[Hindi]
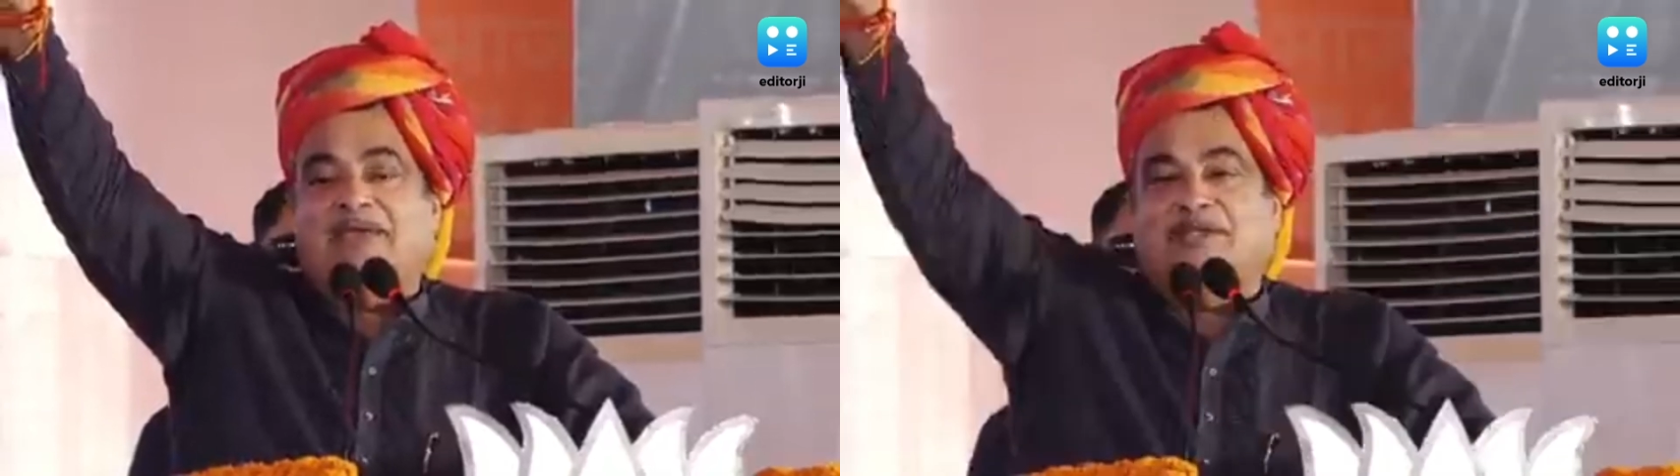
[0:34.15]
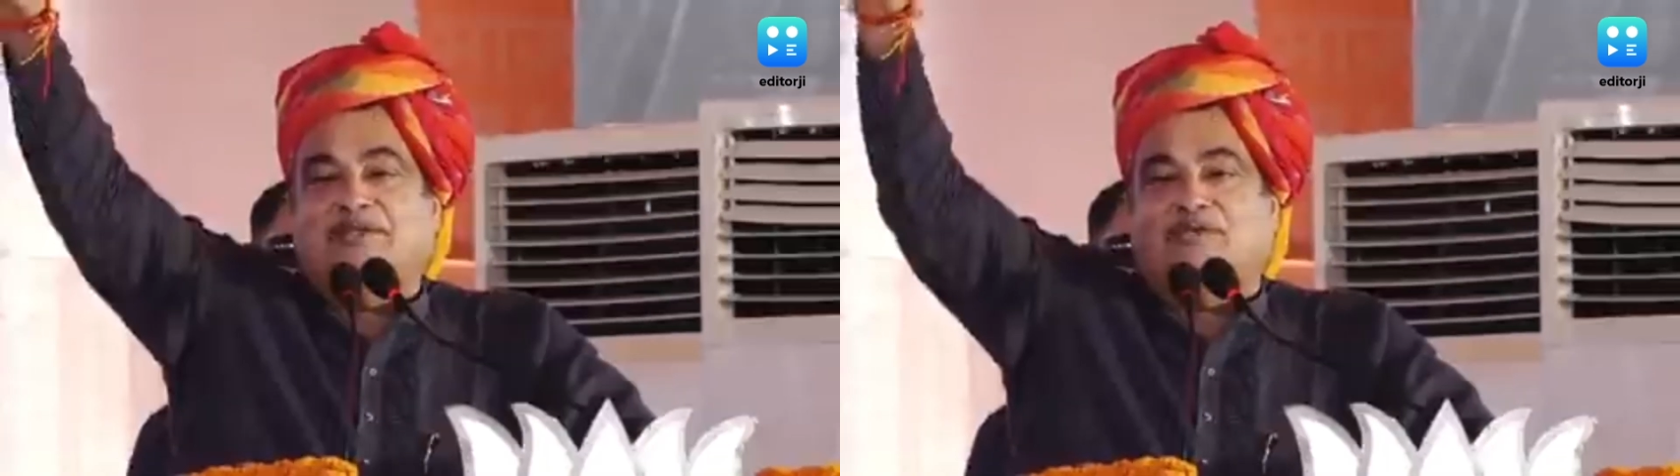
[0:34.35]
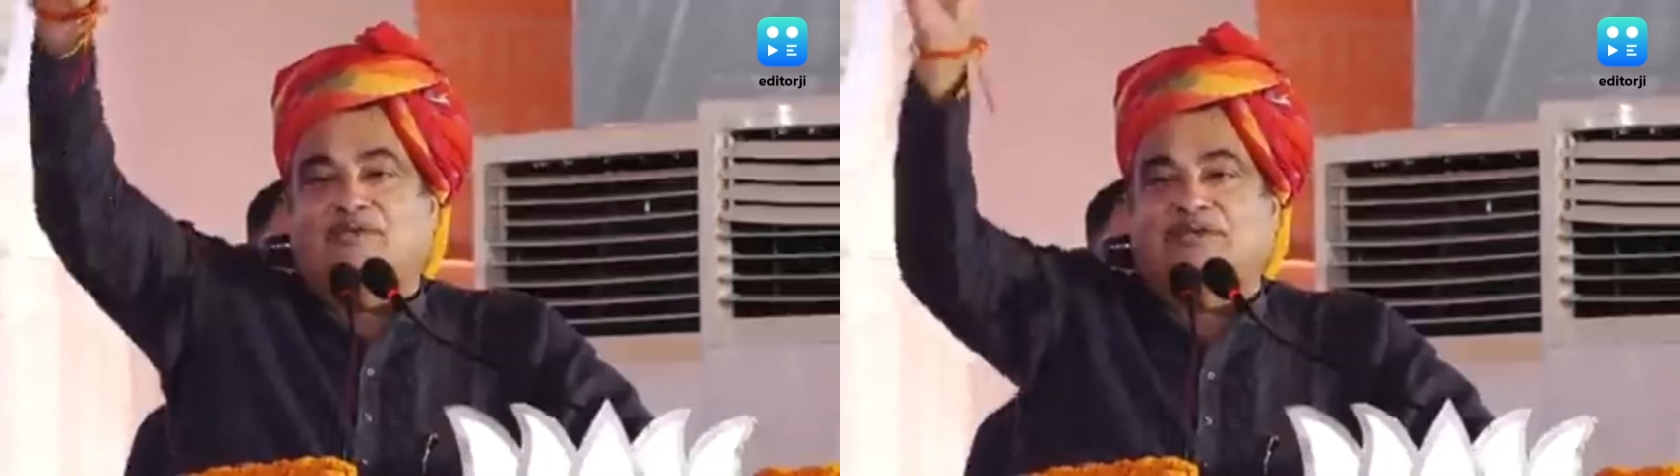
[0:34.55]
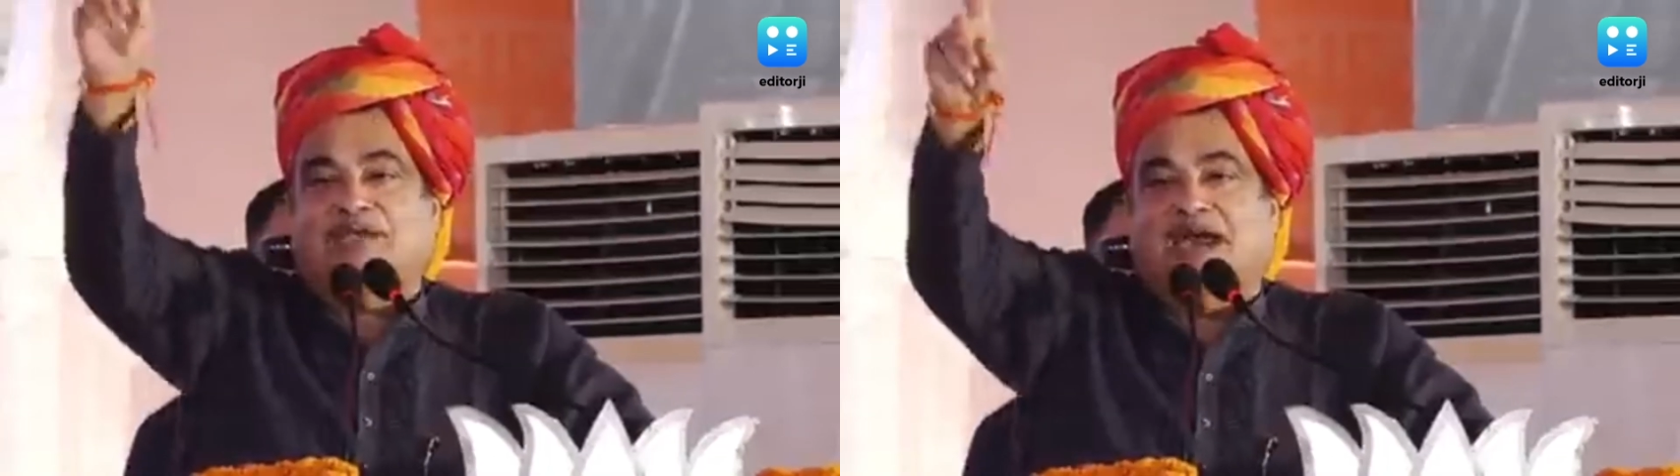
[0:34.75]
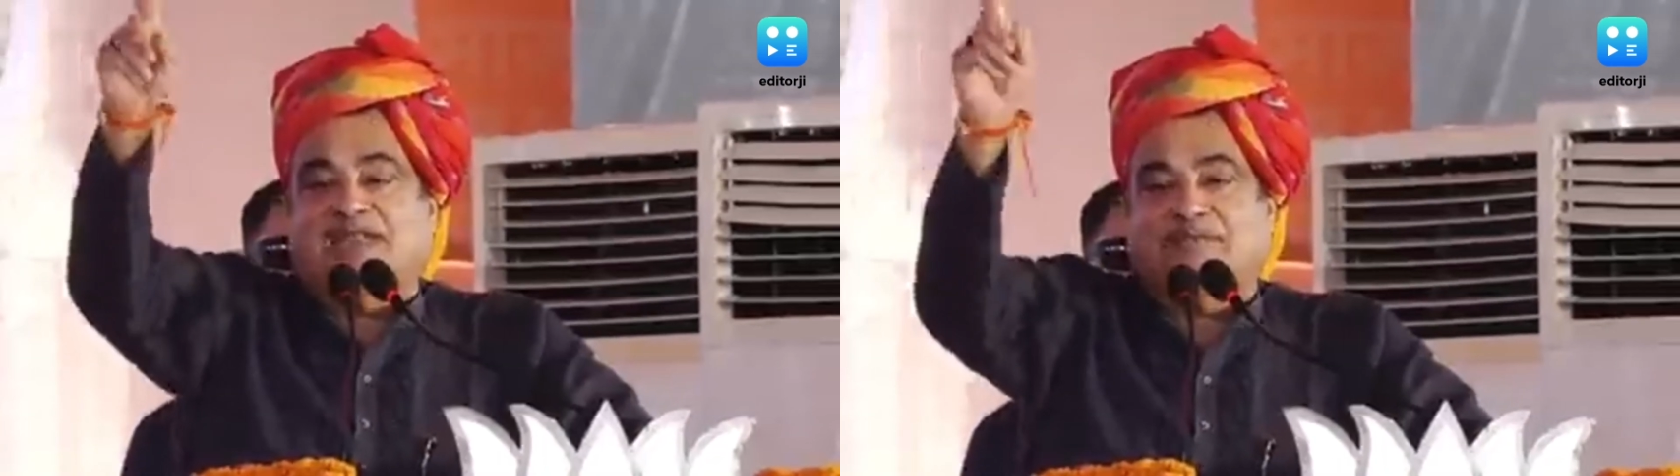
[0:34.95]
बेटों को
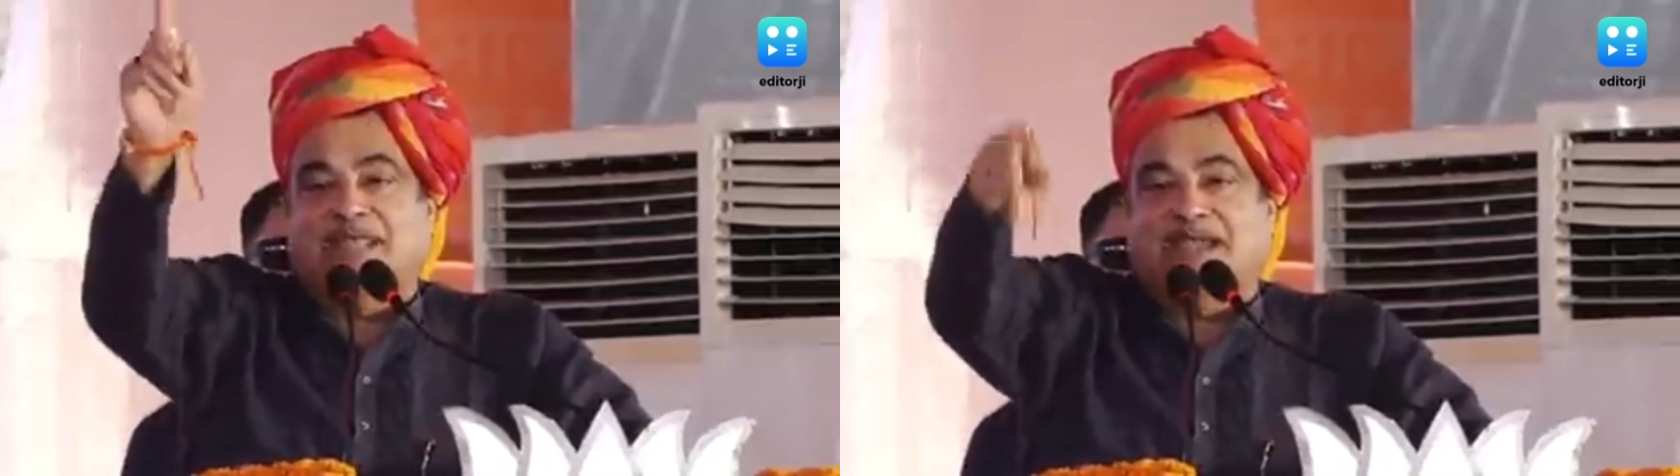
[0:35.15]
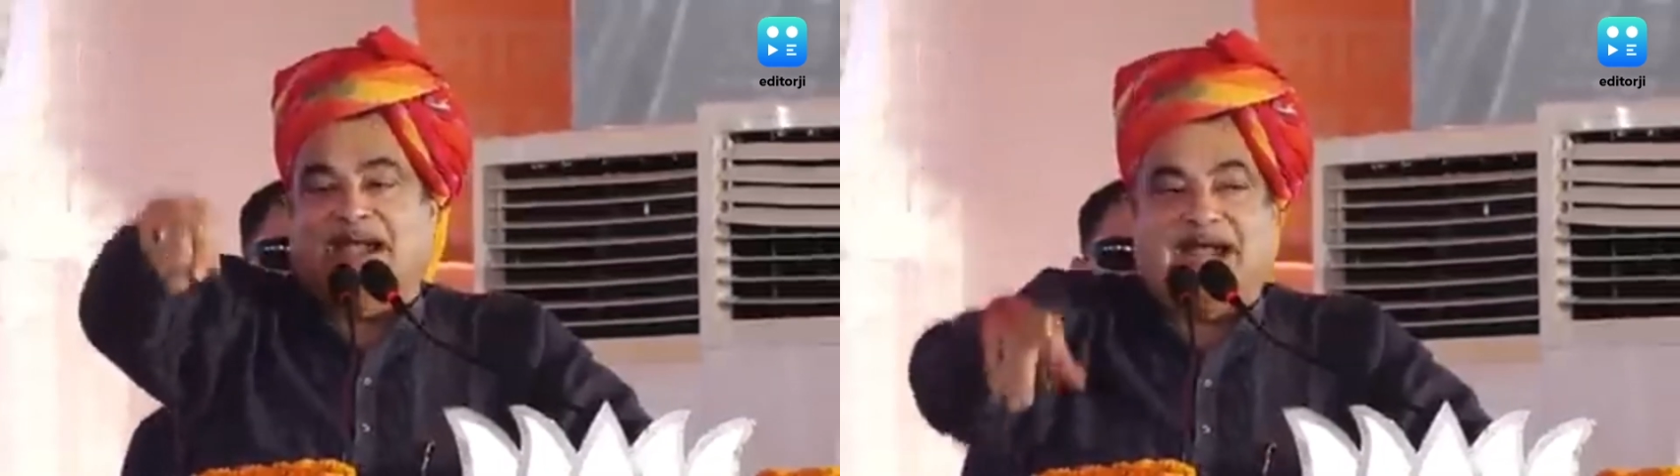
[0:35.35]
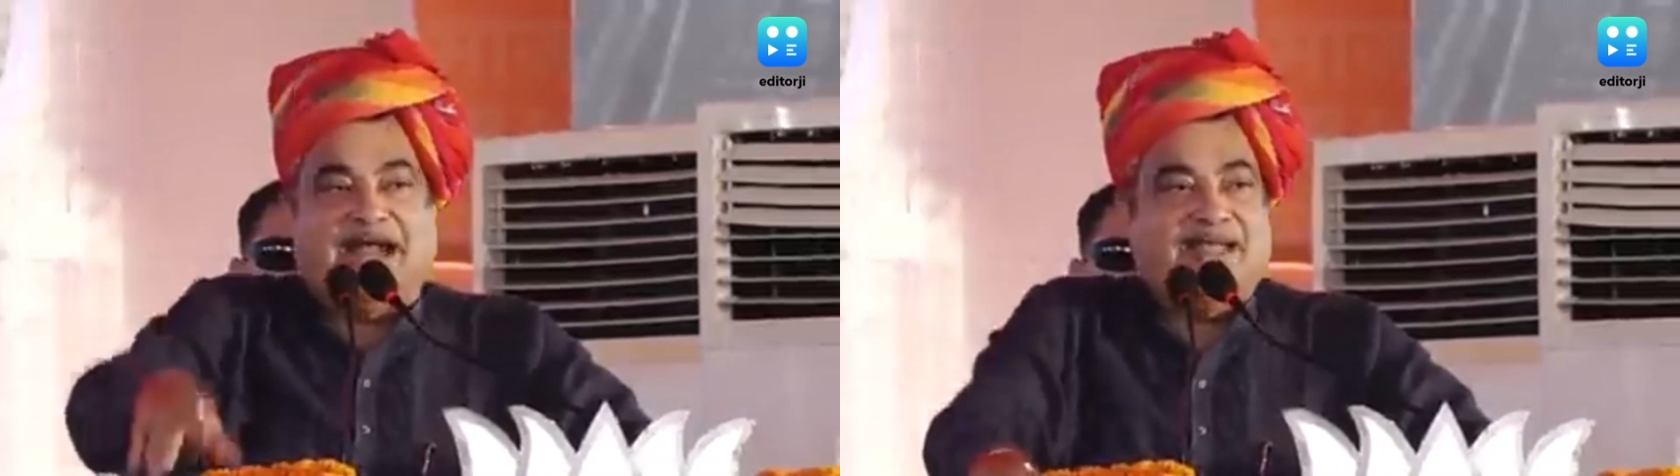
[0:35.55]
रोजगार मिलेगा